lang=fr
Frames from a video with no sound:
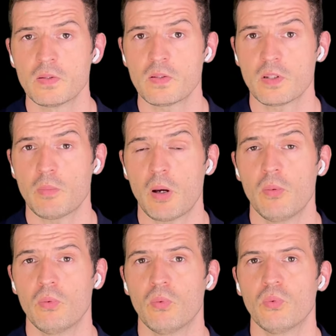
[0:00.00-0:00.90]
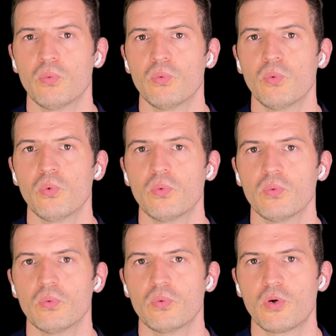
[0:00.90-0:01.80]
C'est ça. Bah,
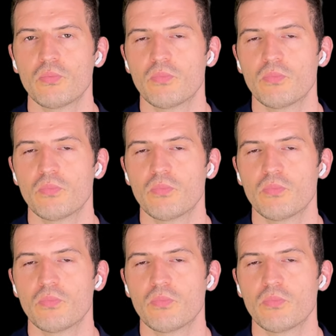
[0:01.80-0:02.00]
on,